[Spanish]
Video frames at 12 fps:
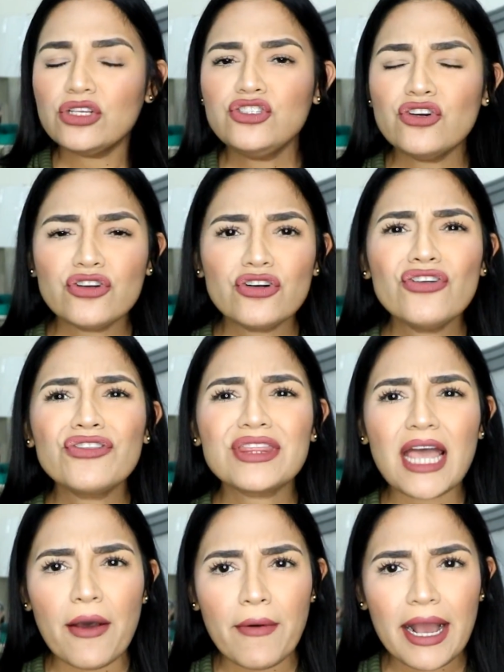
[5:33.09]
Yo no
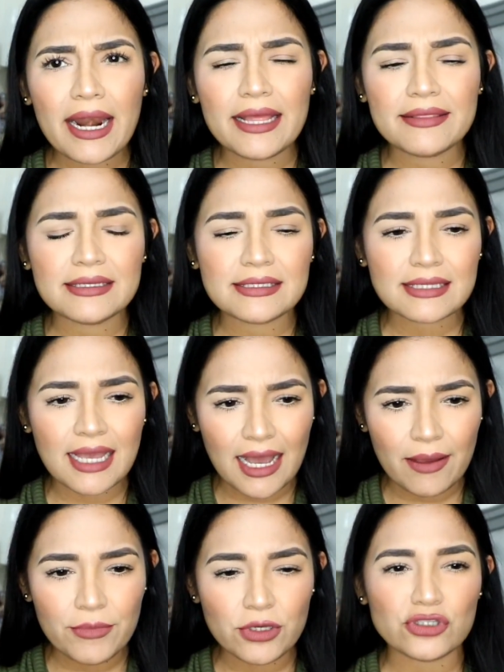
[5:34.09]
notaba grandes
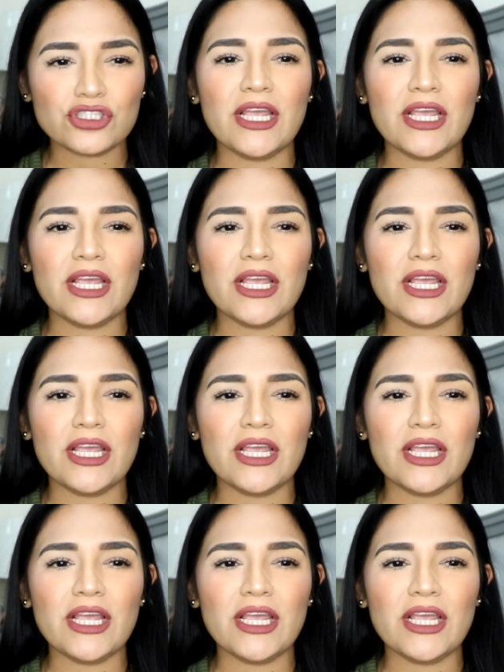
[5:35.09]
cambios.